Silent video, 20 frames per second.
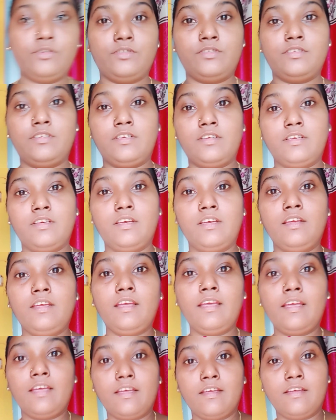হচ্ছে গিয়ে
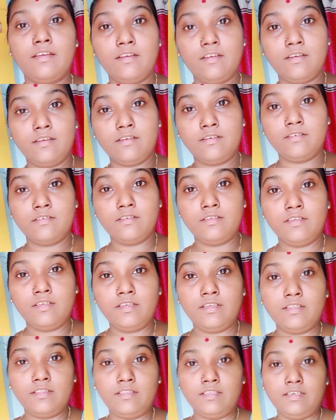
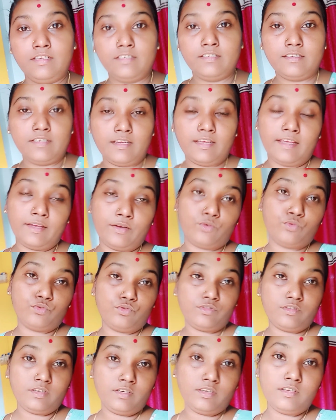তিনটা
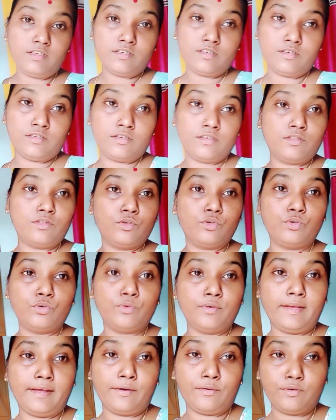একত্রিশ তো
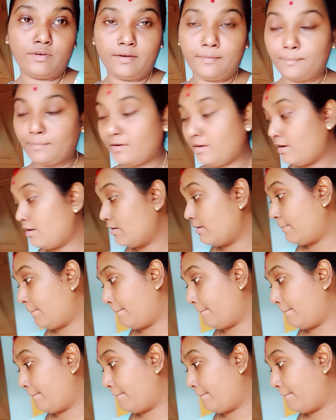এখন আমরা